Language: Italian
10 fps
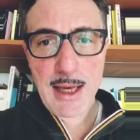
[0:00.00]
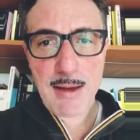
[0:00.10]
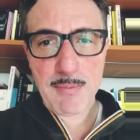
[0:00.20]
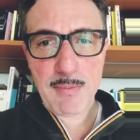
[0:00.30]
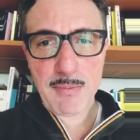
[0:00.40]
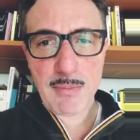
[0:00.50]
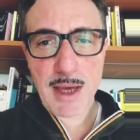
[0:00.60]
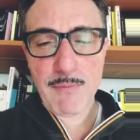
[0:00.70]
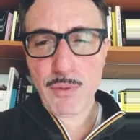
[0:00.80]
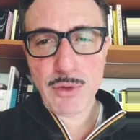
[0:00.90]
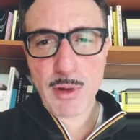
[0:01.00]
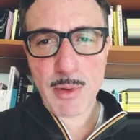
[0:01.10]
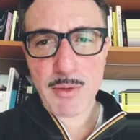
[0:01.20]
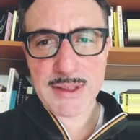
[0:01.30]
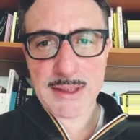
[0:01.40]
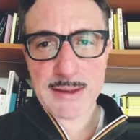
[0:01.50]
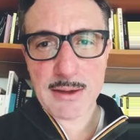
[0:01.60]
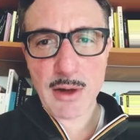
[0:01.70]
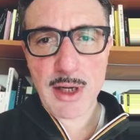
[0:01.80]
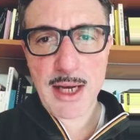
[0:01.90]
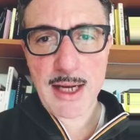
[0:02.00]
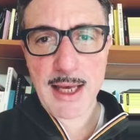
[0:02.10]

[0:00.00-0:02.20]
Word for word: ehm, e, fu dopo questa storia